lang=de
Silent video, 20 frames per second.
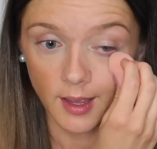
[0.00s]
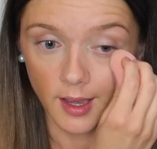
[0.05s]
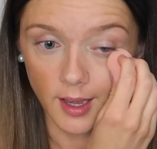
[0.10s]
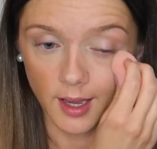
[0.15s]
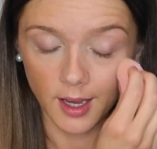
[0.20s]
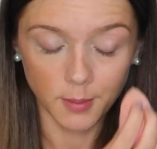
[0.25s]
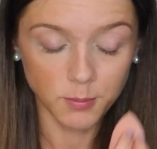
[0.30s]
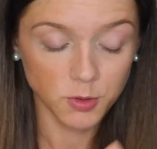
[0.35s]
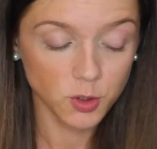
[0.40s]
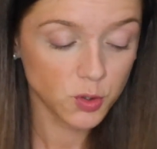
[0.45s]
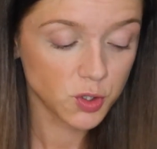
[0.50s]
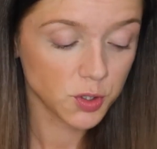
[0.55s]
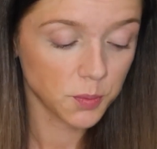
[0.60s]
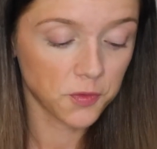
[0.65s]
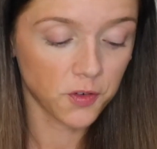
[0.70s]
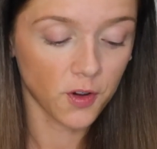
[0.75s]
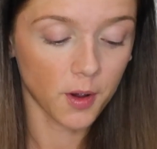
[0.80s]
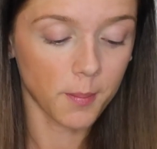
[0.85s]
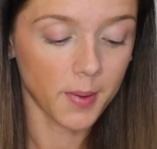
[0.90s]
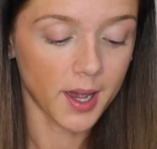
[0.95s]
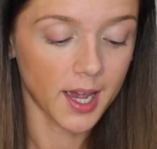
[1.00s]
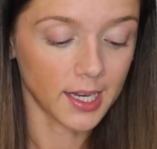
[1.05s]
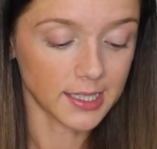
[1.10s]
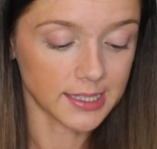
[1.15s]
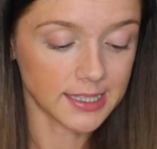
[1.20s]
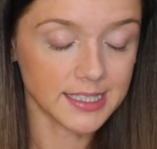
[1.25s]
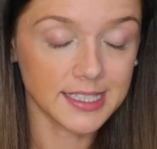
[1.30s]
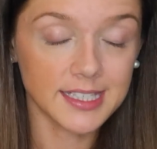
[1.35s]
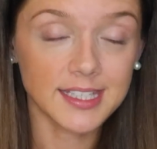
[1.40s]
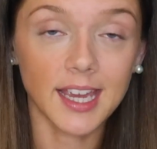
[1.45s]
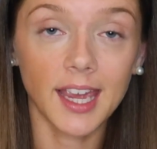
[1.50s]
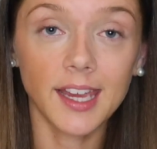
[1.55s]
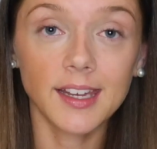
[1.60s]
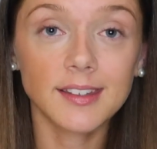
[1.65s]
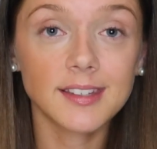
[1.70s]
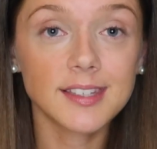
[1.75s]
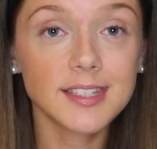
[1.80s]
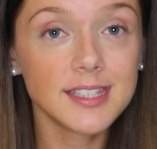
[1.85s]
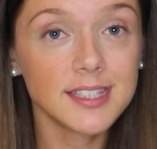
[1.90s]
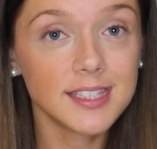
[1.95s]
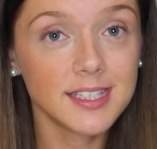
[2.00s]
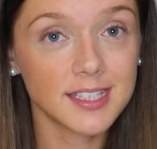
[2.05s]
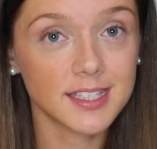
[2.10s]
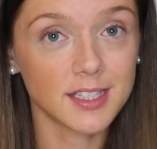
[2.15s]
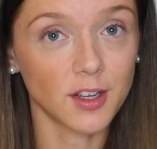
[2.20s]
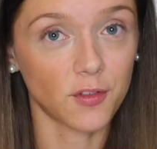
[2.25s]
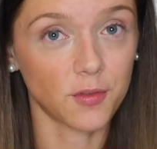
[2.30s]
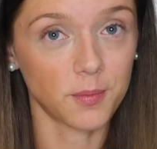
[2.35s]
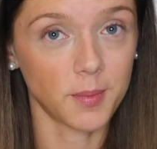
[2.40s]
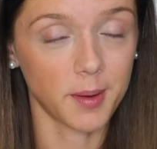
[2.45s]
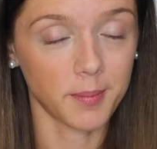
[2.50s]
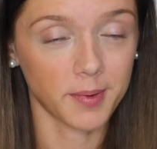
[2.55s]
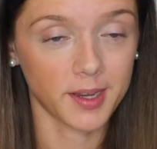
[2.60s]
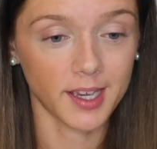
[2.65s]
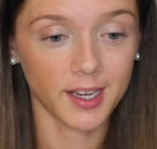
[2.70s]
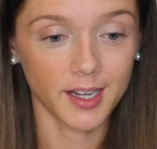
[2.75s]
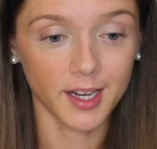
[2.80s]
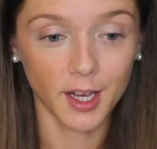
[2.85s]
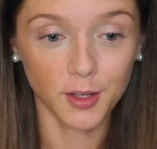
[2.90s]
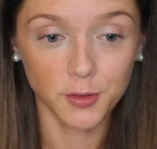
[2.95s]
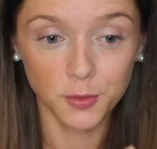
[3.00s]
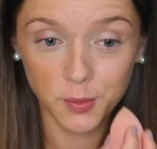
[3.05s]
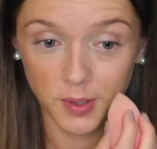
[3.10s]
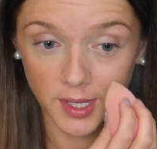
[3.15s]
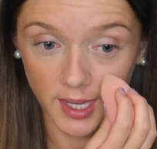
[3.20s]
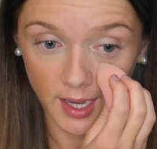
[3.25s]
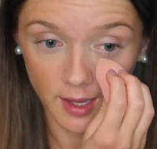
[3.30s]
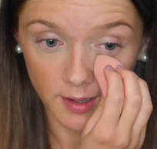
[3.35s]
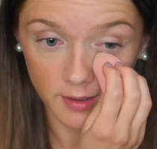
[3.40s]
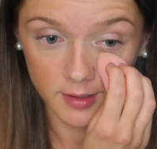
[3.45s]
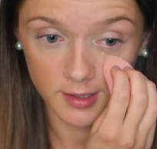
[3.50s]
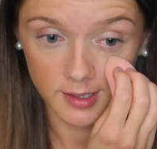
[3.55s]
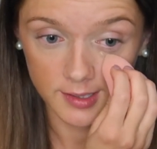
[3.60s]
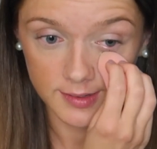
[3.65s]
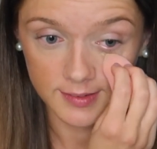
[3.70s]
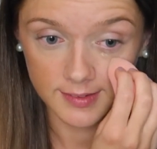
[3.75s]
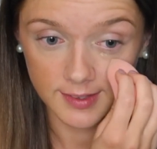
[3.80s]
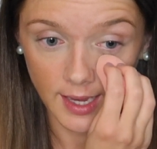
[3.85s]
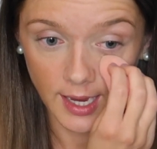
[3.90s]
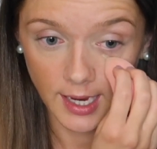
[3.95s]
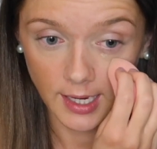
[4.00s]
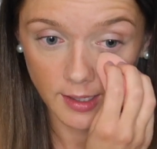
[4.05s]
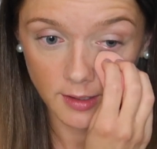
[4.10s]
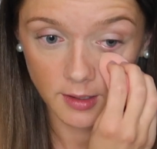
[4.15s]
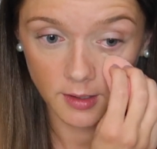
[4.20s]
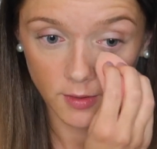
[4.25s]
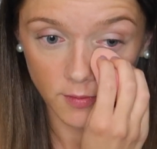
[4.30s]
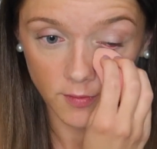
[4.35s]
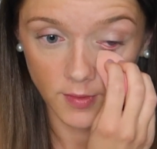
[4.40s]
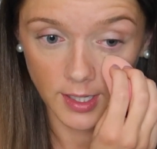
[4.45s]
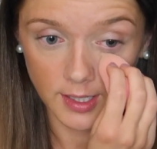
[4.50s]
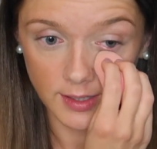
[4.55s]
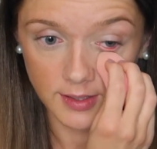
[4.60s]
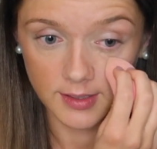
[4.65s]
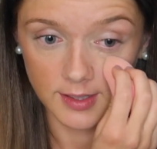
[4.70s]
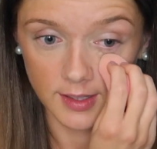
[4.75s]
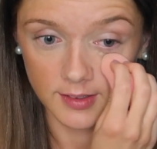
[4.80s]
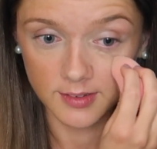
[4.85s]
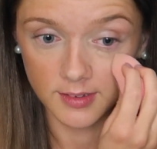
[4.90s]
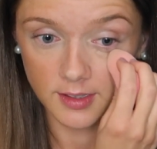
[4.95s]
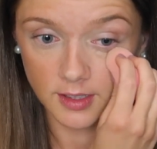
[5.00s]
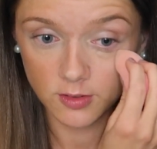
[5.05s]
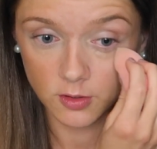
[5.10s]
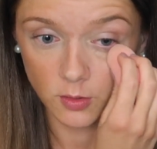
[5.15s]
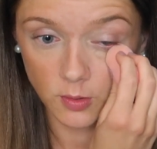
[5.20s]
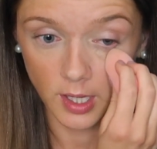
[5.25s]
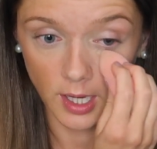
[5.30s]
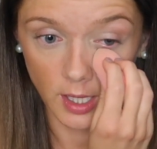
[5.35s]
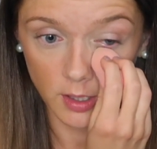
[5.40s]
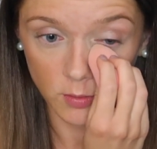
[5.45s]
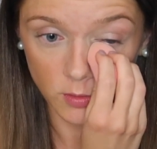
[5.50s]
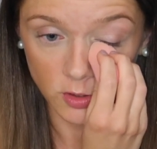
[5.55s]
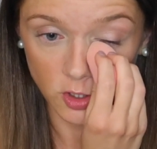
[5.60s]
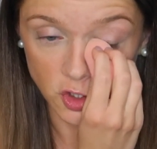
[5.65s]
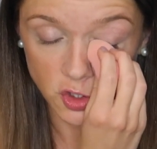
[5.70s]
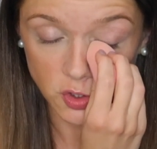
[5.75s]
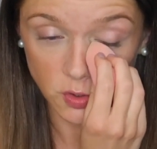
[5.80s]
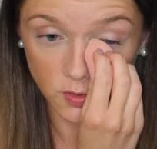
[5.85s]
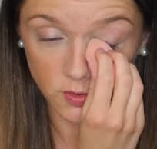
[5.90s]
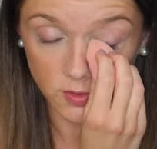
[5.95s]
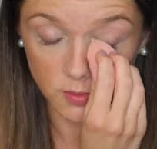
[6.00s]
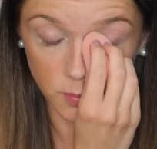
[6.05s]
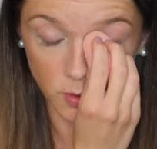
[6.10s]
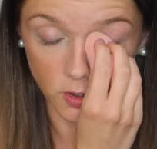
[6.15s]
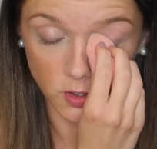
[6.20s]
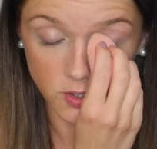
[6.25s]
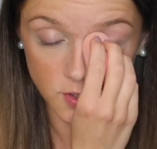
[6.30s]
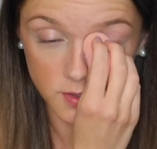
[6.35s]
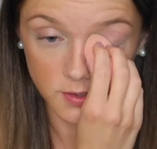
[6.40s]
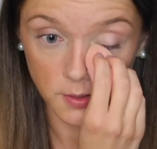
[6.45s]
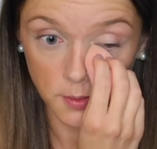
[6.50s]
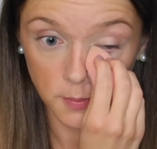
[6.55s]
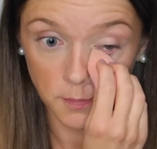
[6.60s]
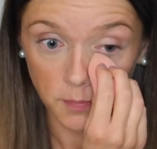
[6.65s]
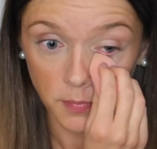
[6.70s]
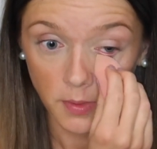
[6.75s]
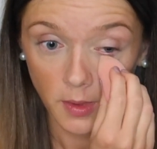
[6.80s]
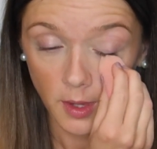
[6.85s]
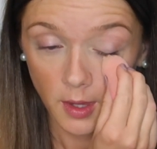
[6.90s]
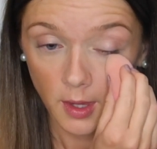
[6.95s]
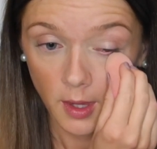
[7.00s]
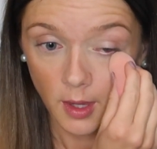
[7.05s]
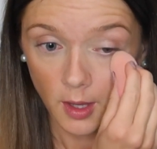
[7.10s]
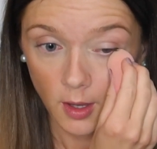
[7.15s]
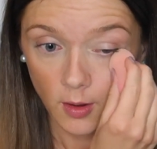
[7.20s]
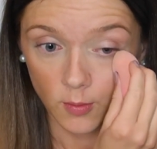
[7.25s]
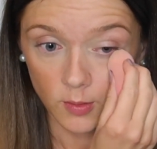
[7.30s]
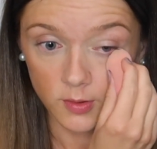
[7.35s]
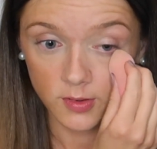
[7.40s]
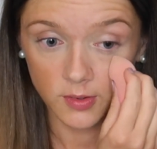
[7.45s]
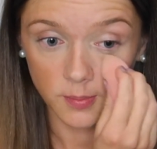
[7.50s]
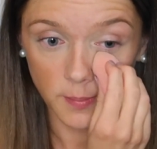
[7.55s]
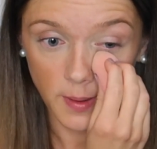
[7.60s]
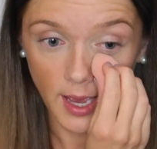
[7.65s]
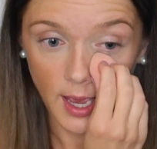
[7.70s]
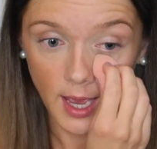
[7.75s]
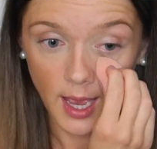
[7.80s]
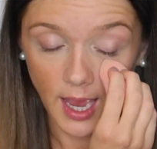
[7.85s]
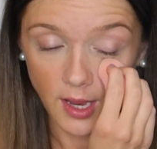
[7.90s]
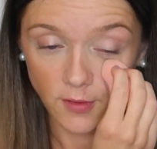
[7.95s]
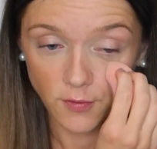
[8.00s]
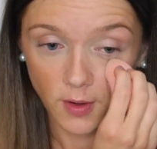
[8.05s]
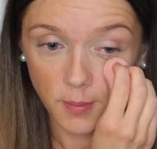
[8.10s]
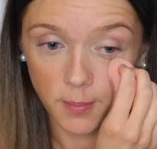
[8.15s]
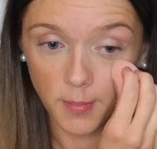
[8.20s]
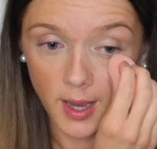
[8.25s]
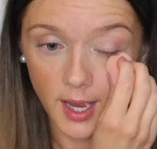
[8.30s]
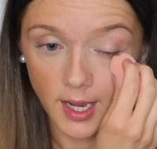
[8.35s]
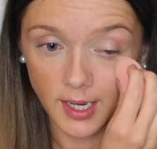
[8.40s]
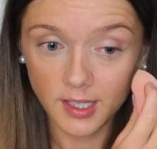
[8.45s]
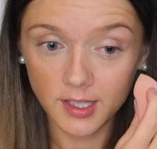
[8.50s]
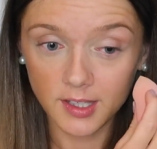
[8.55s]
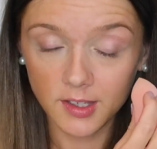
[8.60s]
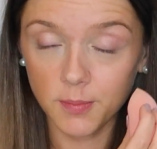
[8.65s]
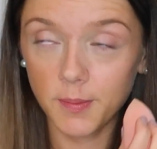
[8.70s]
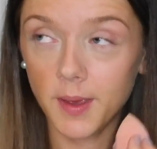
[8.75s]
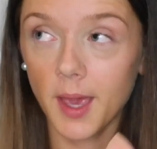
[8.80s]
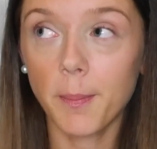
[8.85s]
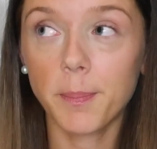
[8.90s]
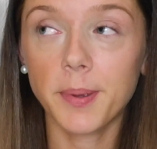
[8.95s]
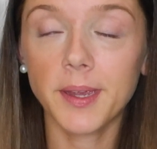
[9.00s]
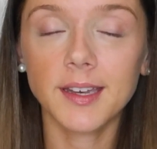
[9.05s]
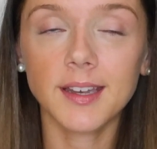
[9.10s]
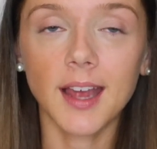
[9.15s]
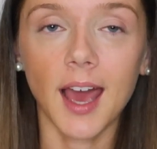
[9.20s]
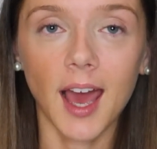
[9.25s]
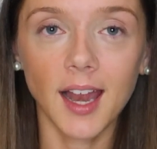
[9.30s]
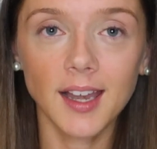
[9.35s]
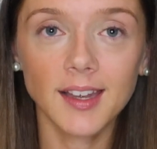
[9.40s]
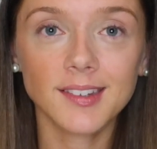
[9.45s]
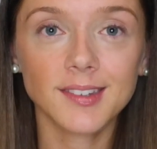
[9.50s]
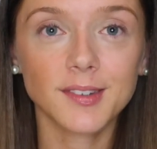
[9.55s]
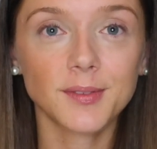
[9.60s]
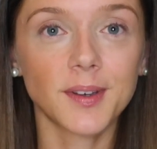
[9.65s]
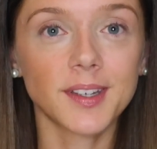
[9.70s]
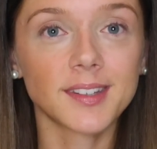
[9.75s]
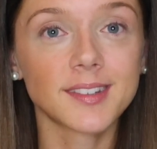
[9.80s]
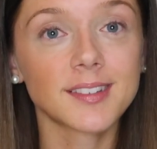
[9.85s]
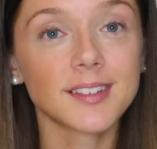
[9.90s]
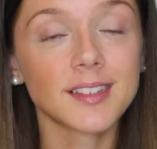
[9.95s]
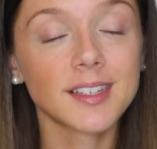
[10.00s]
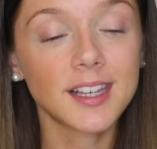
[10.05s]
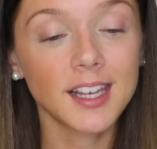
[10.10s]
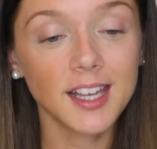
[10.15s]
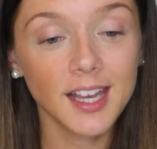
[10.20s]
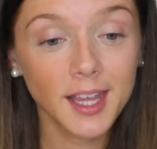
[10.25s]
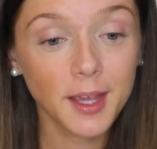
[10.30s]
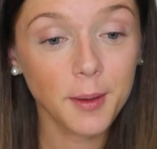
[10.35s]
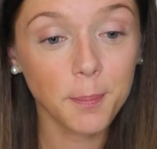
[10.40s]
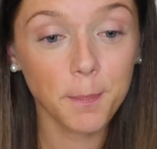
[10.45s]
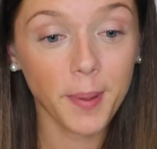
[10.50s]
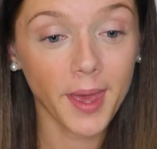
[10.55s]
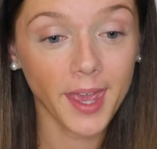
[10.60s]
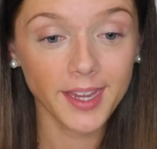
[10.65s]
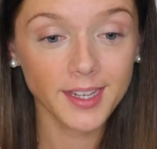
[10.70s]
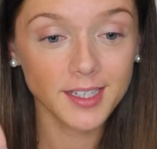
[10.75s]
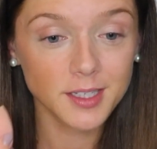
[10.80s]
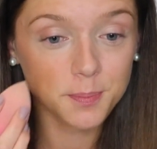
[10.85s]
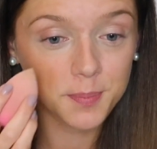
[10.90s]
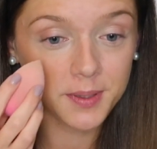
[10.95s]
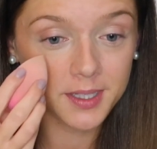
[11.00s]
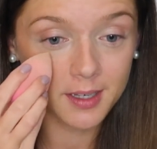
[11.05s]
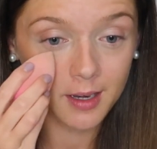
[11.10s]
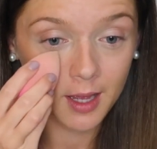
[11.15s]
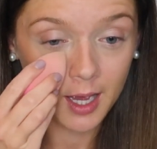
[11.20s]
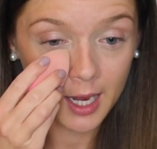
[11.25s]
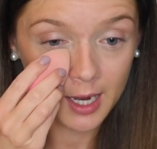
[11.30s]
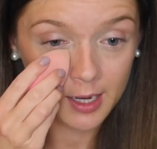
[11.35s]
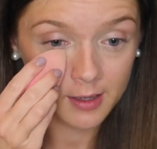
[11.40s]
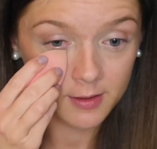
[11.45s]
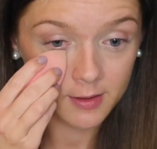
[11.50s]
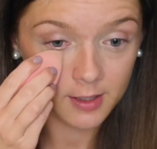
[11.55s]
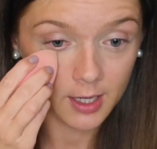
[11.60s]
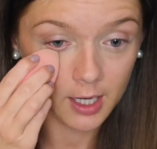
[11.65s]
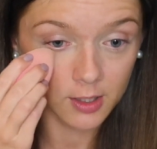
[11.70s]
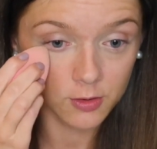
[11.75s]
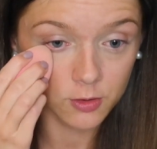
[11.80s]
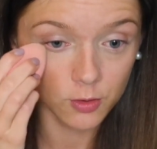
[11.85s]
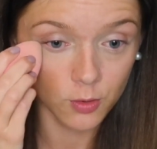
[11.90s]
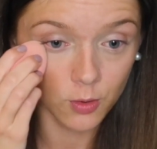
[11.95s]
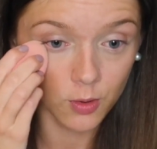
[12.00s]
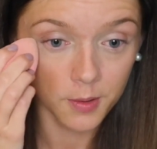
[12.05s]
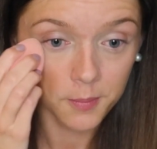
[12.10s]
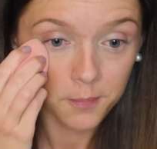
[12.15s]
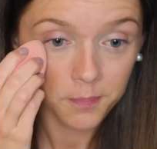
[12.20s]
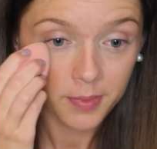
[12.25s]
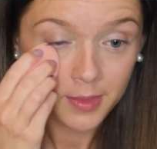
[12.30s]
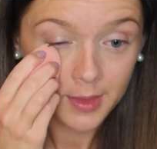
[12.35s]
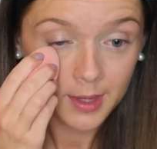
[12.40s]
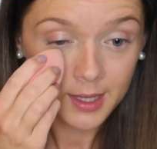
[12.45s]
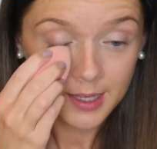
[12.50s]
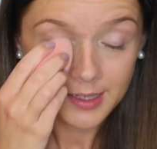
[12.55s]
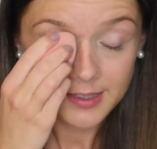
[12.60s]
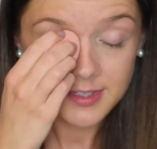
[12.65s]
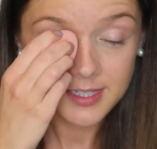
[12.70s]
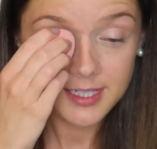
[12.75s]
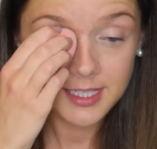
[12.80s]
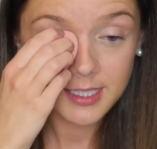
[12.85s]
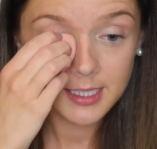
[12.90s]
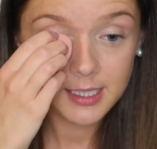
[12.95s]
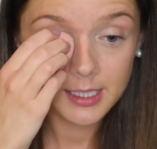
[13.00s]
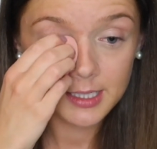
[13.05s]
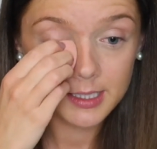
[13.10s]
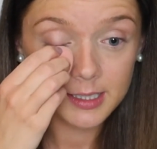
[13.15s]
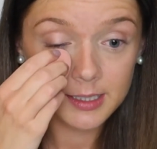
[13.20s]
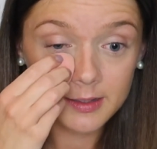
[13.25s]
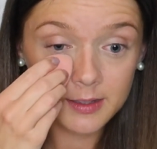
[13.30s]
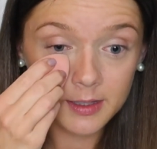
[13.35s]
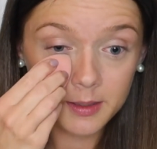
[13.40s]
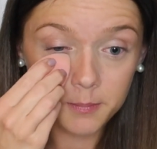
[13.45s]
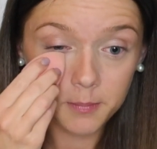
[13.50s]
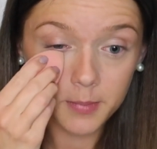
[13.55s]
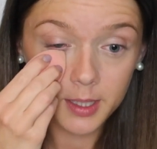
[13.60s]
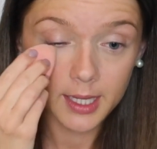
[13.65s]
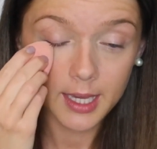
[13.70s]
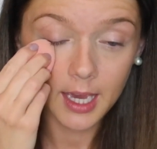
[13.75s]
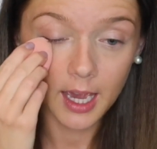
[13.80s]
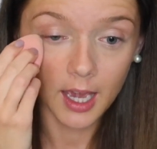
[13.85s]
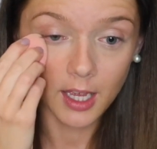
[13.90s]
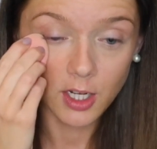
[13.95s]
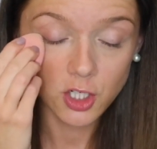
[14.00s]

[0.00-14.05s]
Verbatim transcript: ähm, YouTube-Formaten, die ich eigentlich nicht auf meinem Kanal so gerne zeige, weil ich das nicht so gerne unterstützen möchte. Und zwar einfach mal querbeet alles, was Clickbait beinhaltet, also Titel, die mega